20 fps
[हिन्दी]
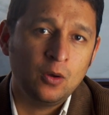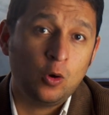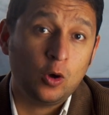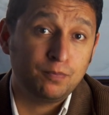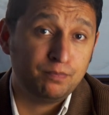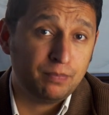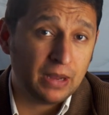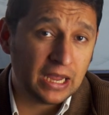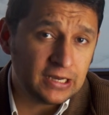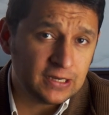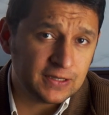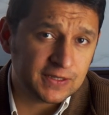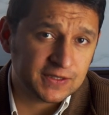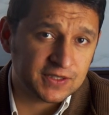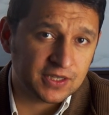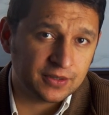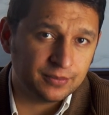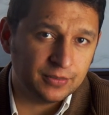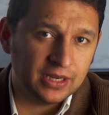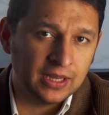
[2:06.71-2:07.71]
और पहली
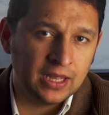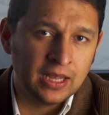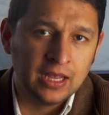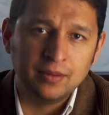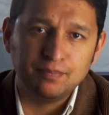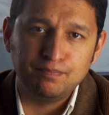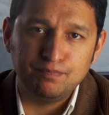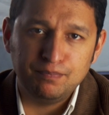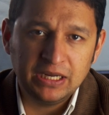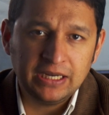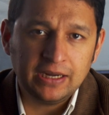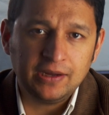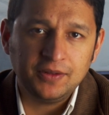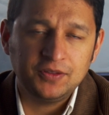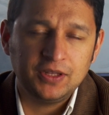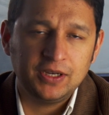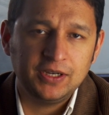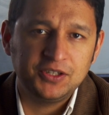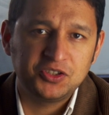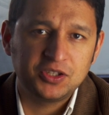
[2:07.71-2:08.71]
नजर में बिना
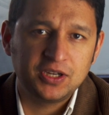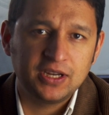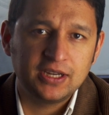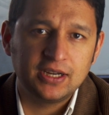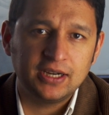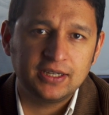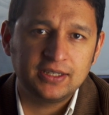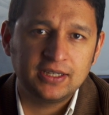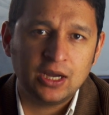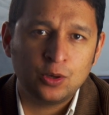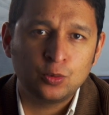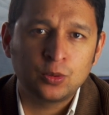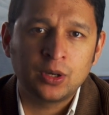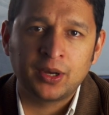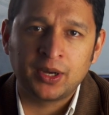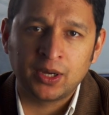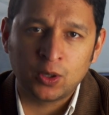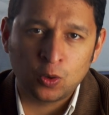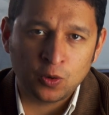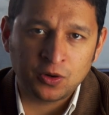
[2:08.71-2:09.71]
अंतरिक्ष की घटनाओं का
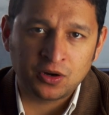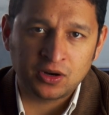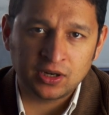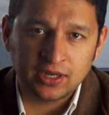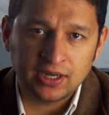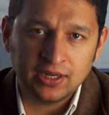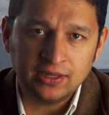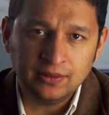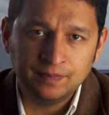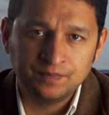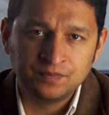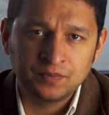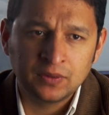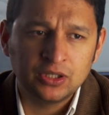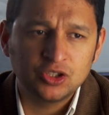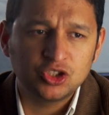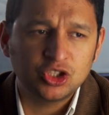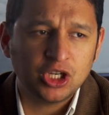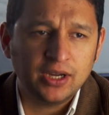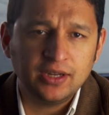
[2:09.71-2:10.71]
रिकॉर्ड रखे
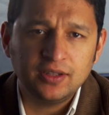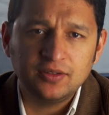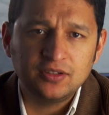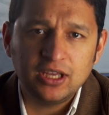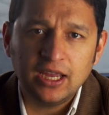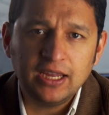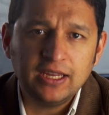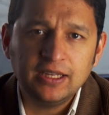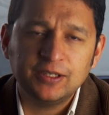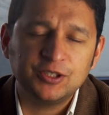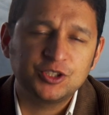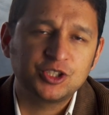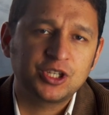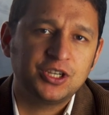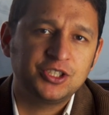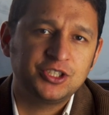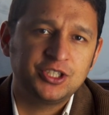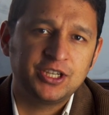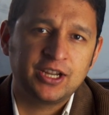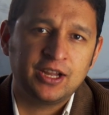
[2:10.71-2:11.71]
शायद यही
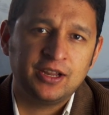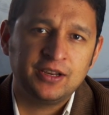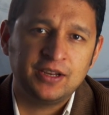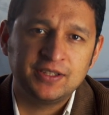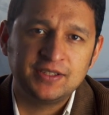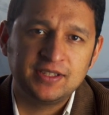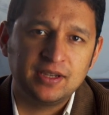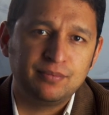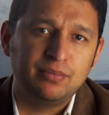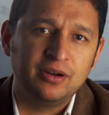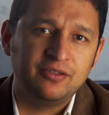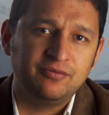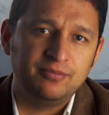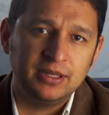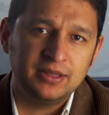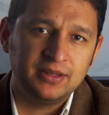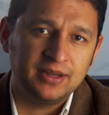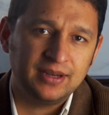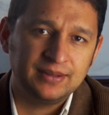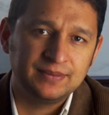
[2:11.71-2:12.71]
निष्कर्ष निकालना संभव
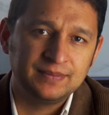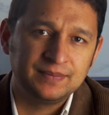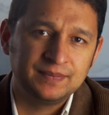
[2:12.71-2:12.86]
भी था